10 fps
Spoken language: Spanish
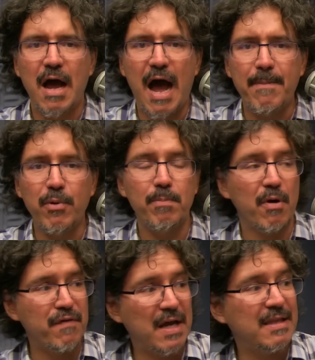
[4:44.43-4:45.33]
Apple,
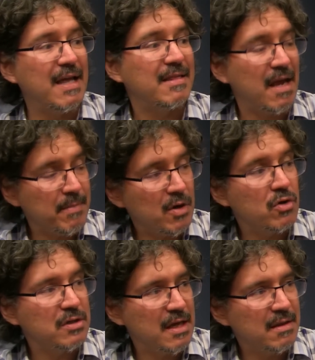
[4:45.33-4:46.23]
pero fíjate, en
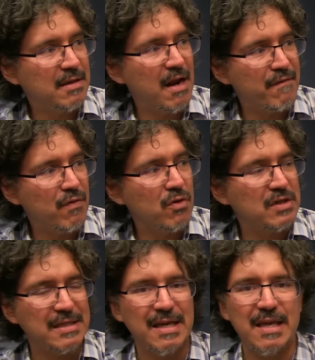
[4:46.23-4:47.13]
términos de
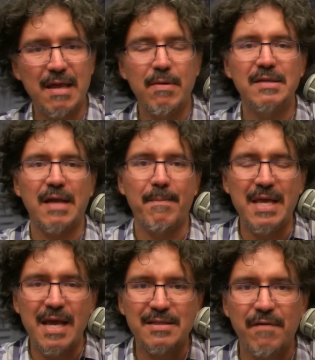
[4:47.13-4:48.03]
teléfonos asequibles, a
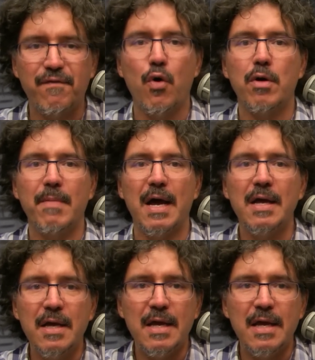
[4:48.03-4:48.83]
mí esa forma,